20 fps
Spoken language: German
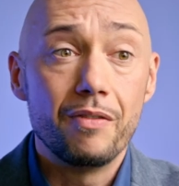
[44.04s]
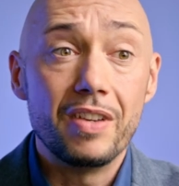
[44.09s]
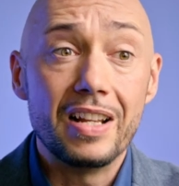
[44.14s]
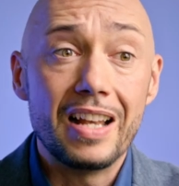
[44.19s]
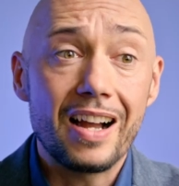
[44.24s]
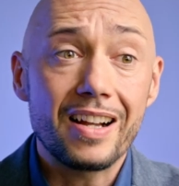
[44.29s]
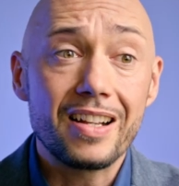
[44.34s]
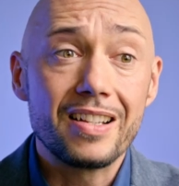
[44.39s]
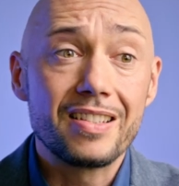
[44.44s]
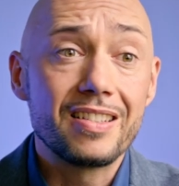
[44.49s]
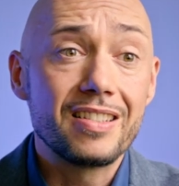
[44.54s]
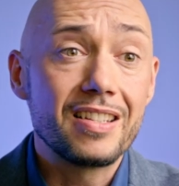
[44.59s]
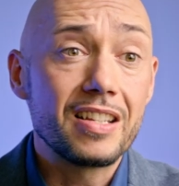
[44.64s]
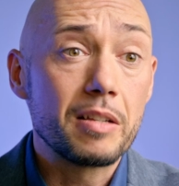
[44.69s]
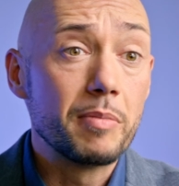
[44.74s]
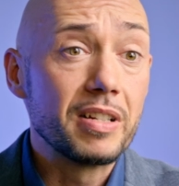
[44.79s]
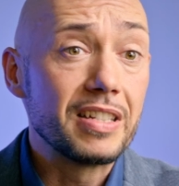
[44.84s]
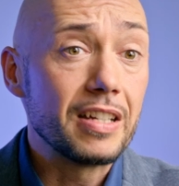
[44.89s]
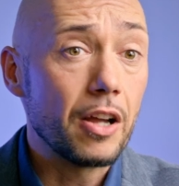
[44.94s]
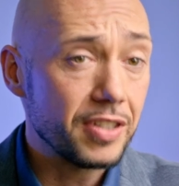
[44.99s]
wie lange sie sich
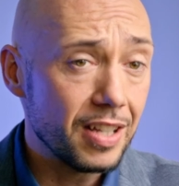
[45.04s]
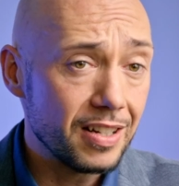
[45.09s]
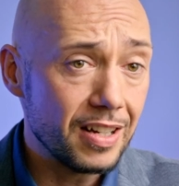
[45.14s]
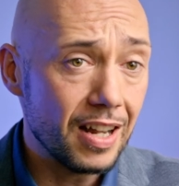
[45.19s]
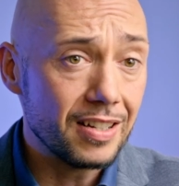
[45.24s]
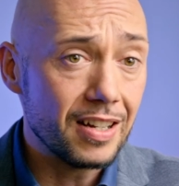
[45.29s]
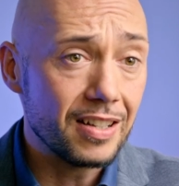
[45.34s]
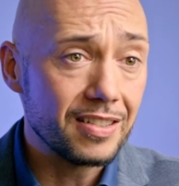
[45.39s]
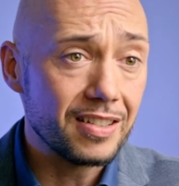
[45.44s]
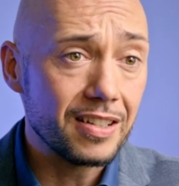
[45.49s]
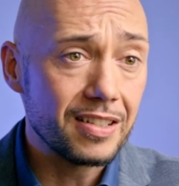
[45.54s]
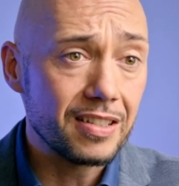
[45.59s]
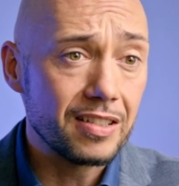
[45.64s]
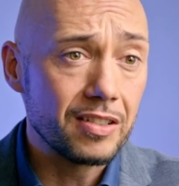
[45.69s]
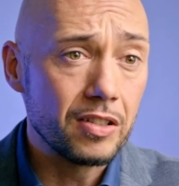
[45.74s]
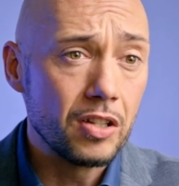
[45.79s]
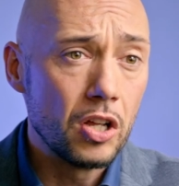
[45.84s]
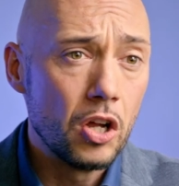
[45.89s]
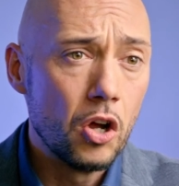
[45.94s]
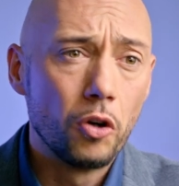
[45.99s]
mit dir
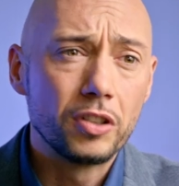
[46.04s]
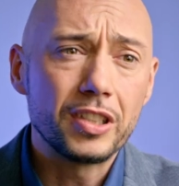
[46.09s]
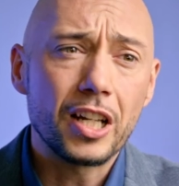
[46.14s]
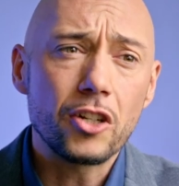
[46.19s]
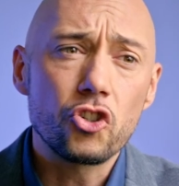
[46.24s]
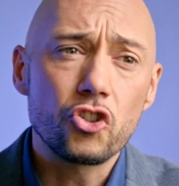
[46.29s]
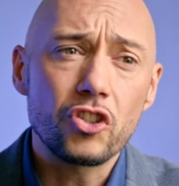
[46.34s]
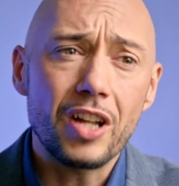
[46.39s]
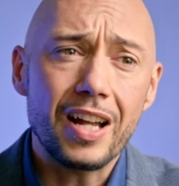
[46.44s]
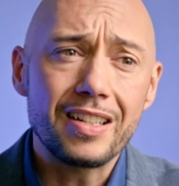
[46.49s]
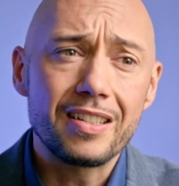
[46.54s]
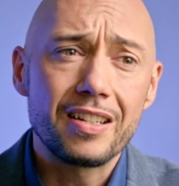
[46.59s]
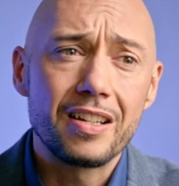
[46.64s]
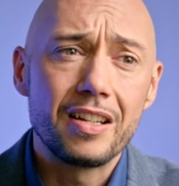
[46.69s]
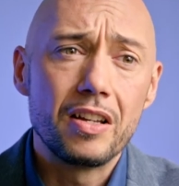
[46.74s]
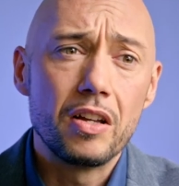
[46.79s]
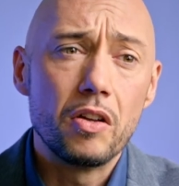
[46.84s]
auseinandersetzen und anstatt